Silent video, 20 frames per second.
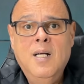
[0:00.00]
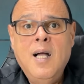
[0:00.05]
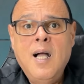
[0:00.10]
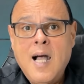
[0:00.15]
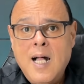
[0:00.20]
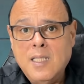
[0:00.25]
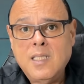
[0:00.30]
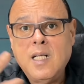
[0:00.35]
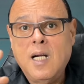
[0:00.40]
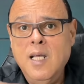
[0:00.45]

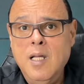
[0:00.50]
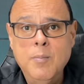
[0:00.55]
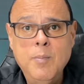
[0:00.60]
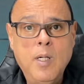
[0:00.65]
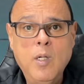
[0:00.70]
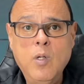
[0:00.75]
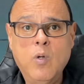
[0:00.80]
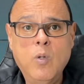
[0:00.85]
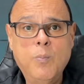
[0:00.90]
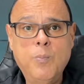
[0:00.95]
atrair a
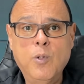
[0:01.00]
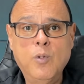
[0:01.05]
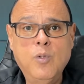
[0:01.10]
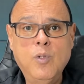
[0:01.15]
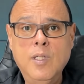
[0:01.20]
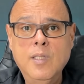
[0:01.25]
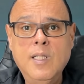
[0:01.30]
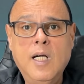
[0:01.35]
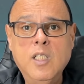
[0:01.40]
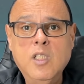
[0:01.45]
melhor
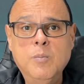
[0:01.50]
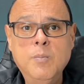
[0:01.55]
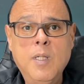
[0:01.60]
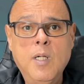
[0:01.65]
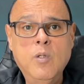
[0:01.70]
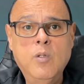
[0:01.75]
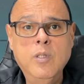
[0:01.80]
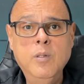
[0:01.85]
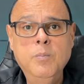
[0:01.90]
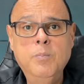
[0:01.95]
oportunidade,
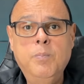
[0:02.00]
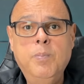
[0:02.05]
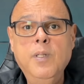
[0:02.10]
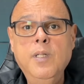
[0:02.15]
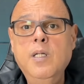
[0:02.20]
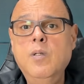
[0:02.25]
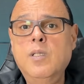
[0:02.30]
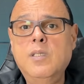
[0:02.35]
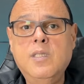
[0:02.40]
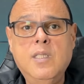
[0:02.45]
melhor
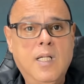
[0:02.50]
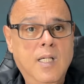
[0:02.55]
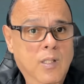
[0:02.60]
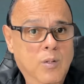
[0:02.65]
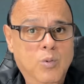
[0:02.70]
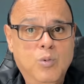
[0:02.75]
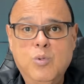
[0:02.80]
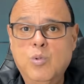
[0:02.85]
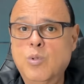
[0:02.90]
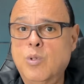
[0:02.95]
emprego, atrair
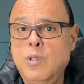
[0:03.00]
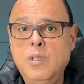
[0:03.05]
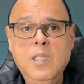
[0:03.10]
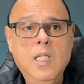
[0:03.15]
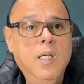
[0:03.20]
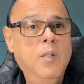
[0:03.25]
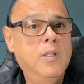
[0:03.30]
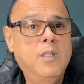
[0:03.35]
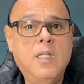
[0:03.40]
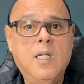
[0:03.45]
o
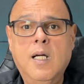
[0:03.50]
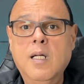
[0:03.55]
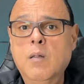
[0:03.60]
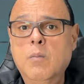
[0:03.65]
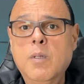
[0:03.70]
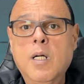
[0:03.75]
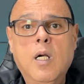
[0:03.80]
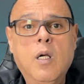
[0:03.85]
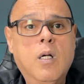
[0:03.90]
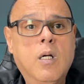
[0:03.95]
sorteio, atrair o
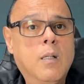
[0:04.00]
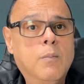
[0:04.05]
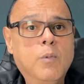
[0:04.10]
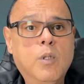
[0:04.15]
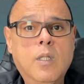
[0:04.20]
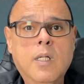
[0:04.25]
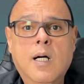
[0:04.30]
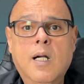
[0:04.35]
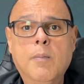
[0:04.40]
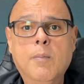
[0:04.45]
melhor
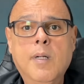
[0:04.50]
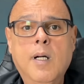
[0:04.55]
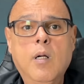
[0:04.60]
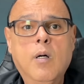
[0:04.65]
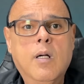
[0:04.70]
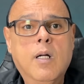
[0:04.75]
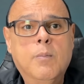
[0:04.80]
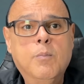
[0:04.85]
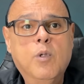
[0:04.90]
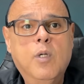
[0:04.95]
namorado, a
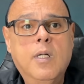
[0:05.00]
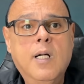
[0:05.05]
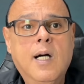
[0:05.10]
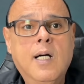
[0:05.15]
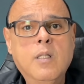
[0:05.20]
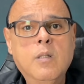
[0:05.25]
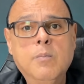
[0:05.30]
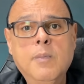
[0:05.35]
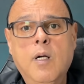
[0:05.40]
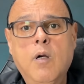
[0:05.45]
melhor
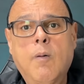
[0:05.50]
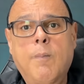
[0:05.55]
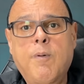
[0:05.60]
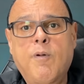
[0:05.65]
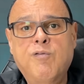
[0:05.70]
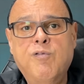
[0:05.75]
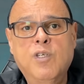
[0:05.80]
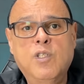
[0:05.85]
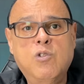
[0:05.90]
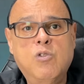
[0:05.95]
namorada, o melhor
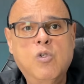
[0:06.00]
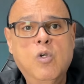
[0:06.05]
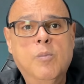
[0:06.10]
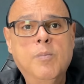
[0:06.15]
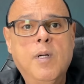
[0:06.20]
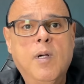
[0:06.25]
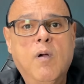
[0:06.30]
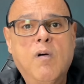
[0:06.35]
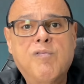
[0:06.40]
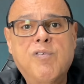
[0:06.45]
professor, a
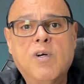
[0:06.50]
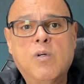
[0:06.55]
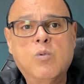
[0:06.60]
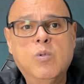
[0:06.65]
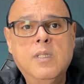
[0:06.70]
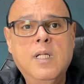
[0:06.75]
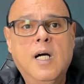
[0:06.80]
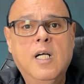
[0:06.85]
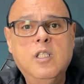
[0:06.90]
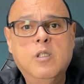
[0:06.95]
melhor
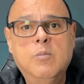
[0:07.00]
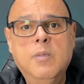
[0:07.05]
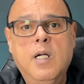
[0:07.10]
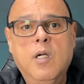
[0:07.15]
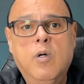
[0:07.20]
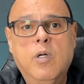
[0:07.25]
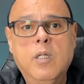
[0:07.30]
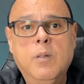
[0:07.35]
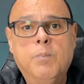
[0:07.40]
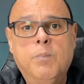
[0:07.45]
faculdade, o
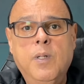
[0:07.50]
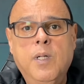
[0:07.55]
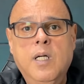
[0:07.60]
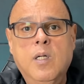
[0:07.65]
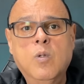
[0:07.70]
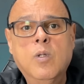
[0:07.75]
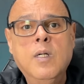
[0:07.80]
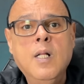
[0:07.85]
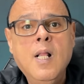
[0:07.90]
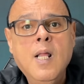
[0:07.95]
melhor
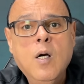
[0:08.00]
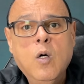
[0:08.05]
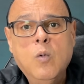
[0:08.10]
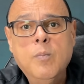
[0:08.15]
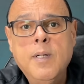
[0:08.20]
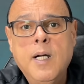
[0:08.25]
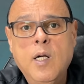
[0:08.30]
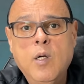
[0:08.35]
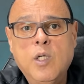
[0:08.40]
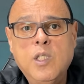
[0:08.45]
emprego, o
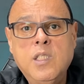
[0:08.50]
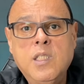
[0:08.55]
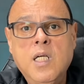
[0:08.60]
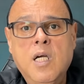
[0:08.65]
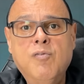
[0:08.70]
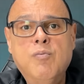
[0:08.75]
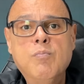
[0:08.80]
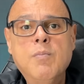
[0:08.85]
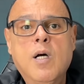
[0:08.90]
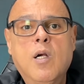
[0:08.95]
melhor
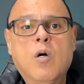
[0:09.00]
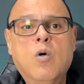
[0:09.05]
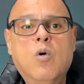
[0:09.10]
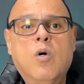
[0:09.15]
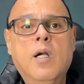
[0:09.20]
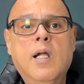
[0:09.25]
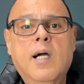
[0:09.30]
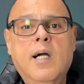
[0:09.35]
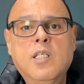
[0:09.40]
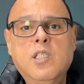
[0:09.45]
chefe, o melhor
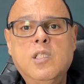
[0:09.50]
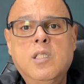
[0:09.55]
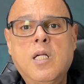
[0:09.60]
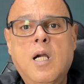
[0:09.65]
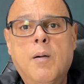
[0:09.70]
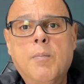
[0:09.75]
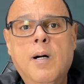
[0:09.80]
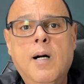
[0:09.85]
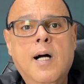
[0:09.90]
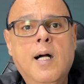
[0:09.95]
colega de
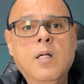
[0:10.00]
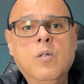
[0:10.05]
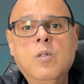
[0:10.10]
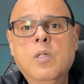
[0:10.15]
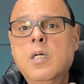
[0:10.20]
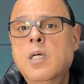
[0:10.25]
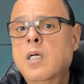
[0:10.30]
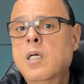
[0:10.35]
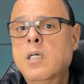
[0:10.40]
trabalho.